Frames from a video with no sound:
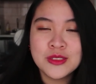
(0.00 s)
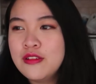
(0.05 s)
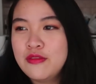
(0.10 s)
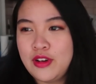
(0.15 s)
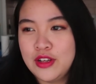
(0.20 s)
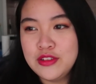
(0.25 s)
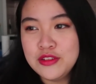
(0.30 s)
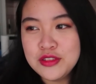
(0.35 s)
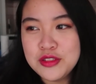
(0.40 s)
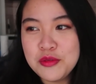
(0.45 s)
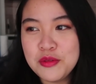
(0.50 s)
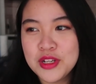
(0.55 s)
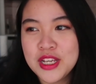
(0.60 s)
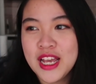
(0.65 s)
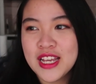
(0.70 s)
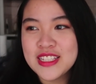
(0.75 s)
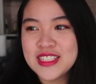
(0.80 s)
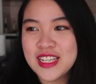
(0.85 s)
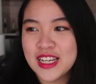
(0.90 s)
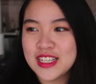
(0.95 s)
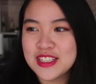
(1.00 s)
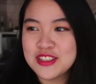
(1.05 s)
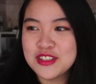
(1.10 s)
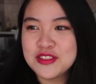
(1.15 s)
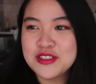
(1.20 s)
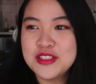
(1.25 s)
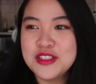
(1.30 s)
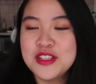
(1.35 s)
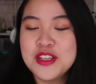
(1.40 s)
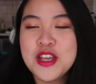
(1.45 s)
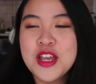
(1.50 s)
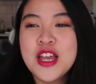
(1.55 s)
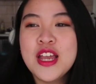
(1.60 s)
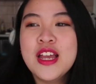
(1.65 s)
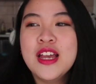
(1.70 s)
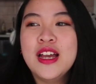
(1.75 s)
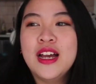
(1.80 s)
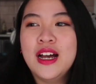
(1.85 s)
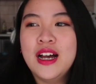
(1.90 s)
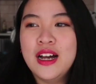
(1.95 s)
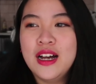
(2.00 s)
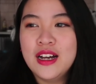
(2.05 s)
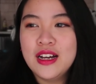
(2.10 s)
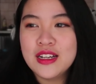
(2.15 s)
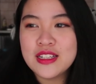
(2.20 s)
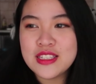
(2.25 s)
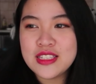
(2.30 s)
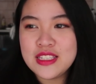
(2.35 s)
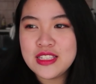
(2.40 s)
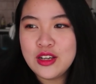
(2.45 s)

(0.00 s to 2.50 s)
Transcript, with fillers: 反正就是我想讲，就是，呃，